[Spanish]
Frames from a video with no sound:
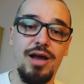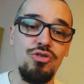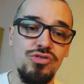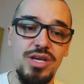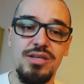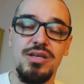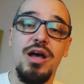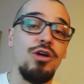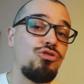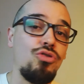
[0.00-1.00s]
La cosa es,
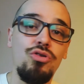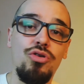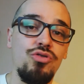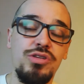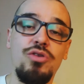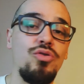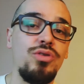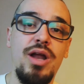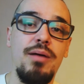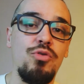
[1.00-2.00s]
todos nos
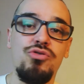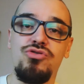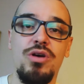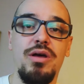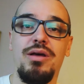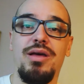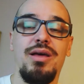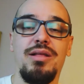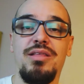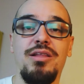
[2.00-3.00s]
encontramos
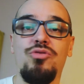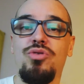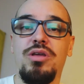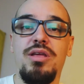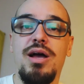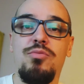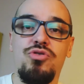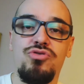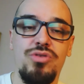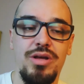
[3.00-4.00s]
eh, teniendo que,
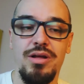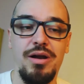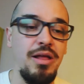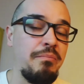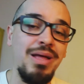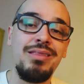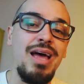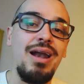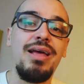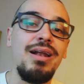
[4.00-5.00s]
digamos, eh,
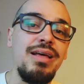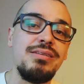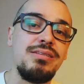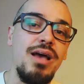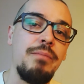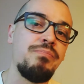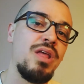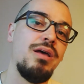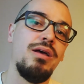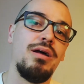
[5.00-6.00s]
reinventar la iglesia,
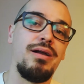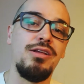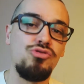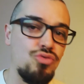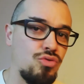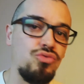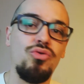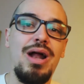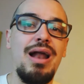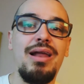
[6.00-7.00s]

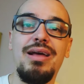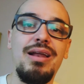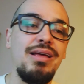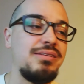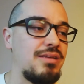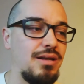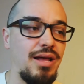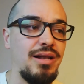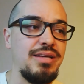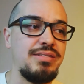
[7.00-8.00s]
reestructurar la iglesia,
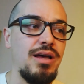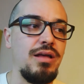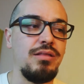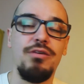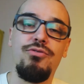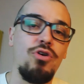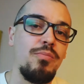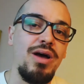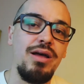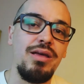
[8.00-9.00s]
la iglesia de
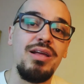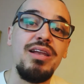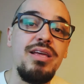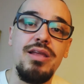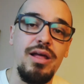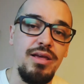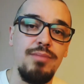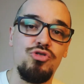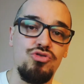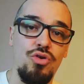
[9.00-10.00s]
forma en línea,
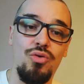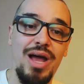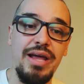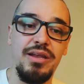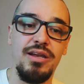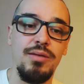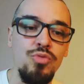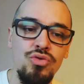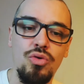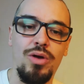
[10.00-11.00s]
digamos, online, en el
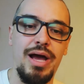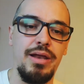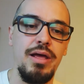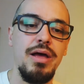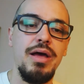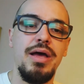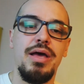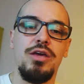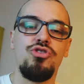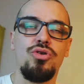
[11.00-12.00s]
mundo online.
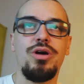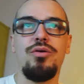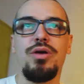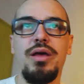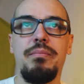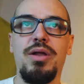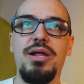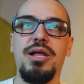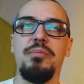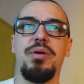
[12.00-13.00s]
Y yo creo que
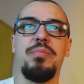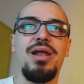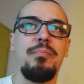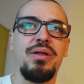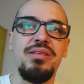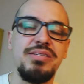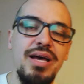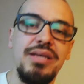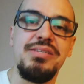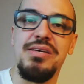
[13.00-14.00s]
eh, el primer
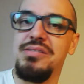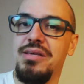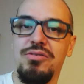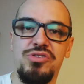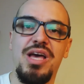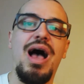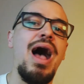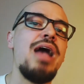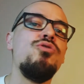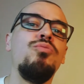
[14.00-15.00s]
aprendizaje es este. O sea,
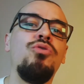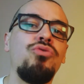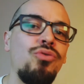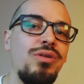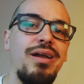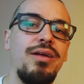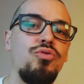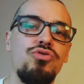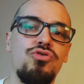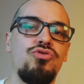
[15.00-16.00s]
hay un montón de
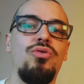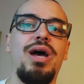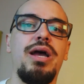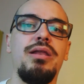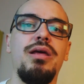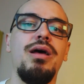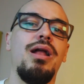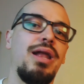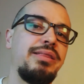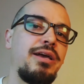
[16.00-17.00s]
recursos online.
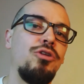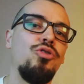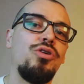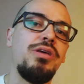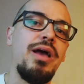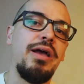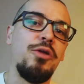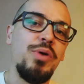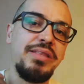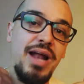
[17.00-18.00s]
La tecnología
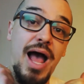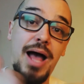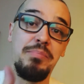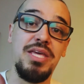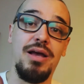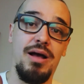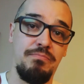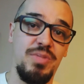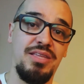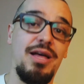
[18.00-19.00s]
es nuestra
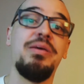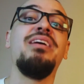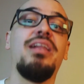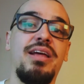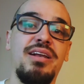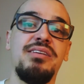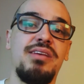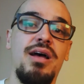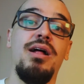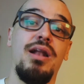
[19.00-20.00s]
amiga. Está bien que la
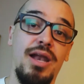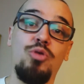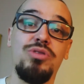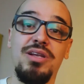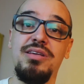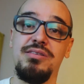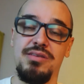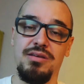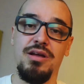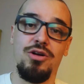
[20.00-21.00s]
iglesia la
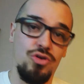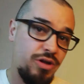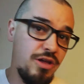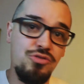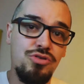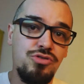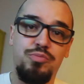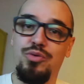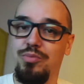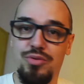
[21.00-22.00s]
utilice. Gloria a Dios
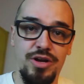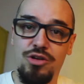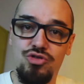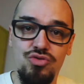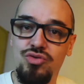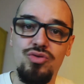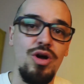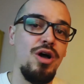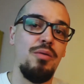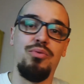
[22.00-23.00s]
por, el Zoom,
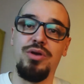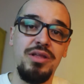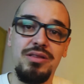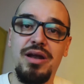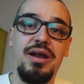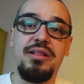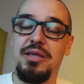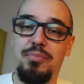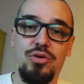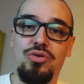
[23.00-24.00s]
por Internet
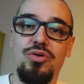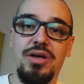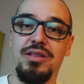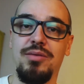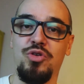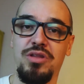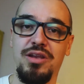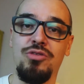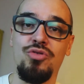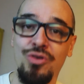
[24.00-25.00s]
y por todo lo que estamos
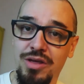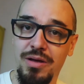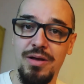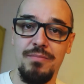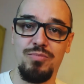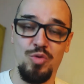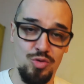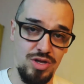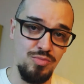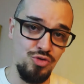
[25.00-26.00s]
teniendo hoy
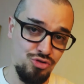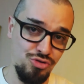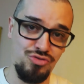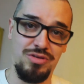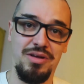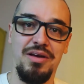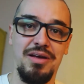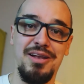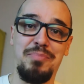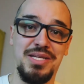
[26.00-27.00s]
lo que muchos eh,
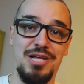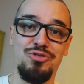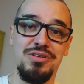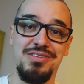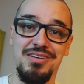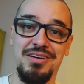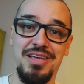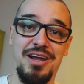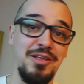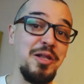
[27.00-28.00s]
en el pasado decían
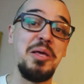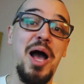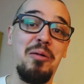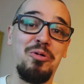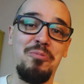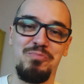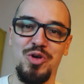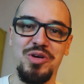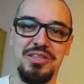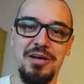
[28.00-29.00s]
que era del diablo,
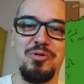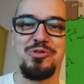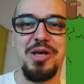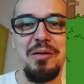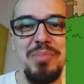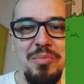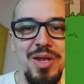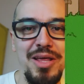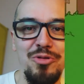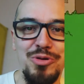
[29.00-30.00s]
y hoy estamos
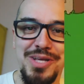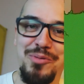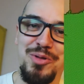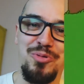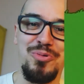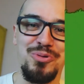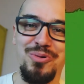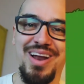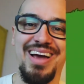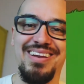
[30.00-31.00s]
bienvenidos a nuestro
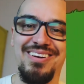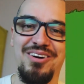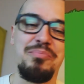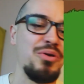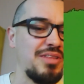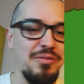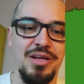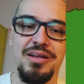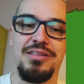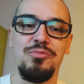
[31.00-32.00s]
culto online, ¿no? Pero está
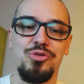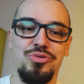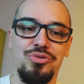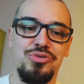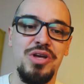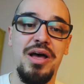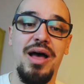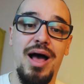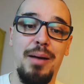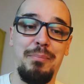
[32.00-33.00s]
bien, estamos todos
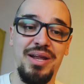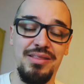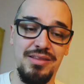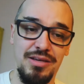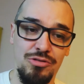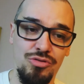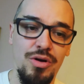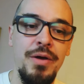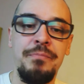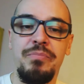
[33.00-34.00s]
aprendiendo.